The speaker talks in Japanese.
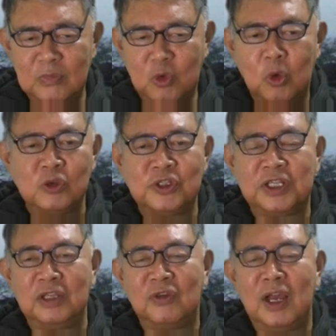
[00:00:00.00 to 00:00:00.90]
この実
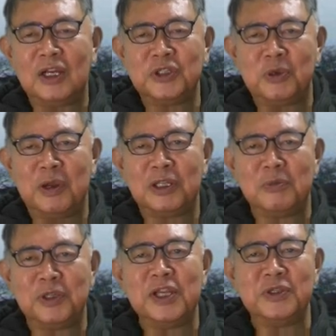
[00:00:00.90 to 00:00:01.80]
験に参加してるわけで
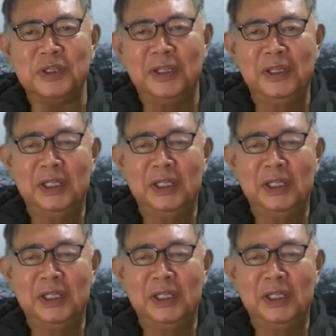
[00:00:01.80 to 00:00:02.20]
もないしね。